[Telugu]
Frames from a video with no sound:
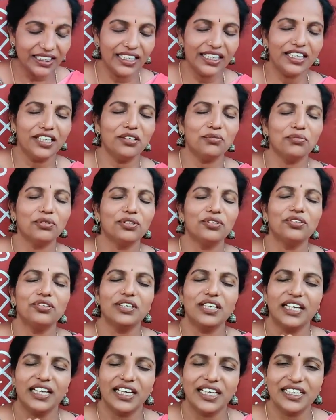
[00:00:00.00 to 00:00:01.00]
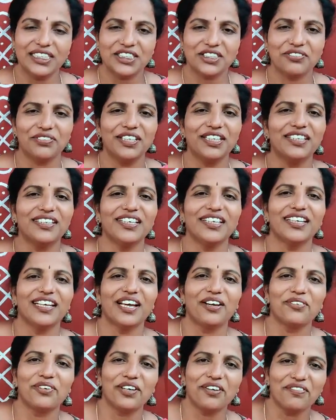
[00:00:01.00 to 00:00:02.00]
దీని ముందు ఏ స్వీట్
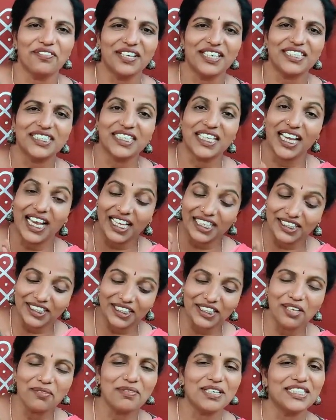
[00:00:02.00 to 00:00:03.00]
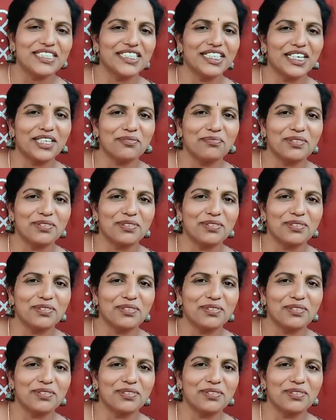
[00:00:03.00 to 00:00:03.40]
తిన్నా కూడా వేస్టే అంత మంచిగా